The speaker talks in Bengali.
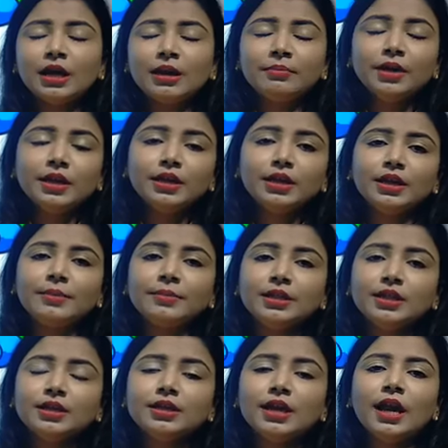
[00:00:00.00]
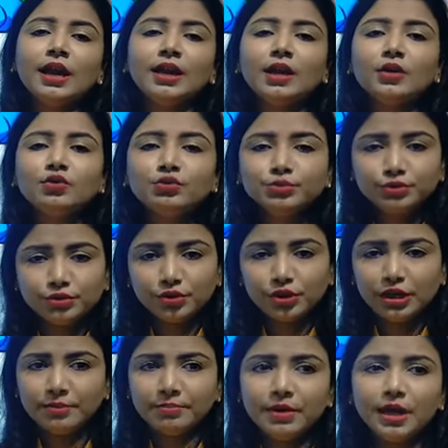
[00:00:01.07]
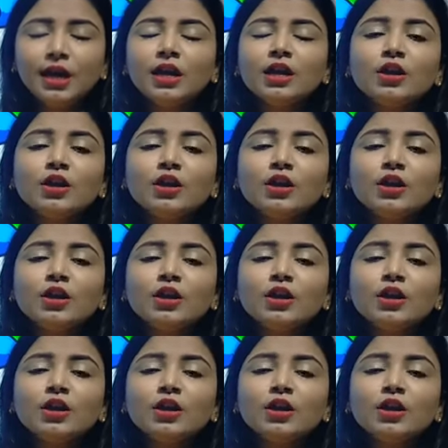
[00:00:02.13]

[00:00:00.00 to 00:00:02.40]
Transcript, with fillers: আমরা কি আমাদের ঠান্ডা অনুভূত হয় আমরা